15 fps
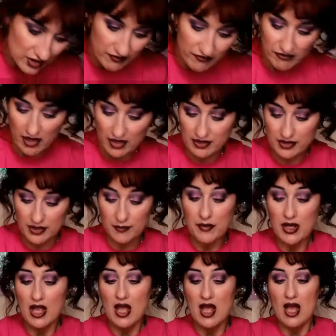infatti
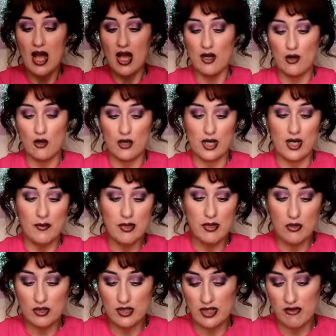allora la prima
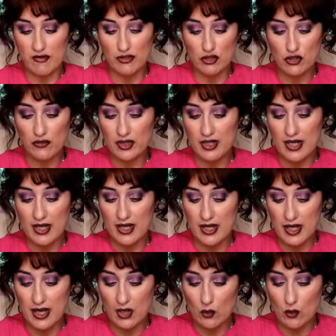cosa che vi faccio vedere è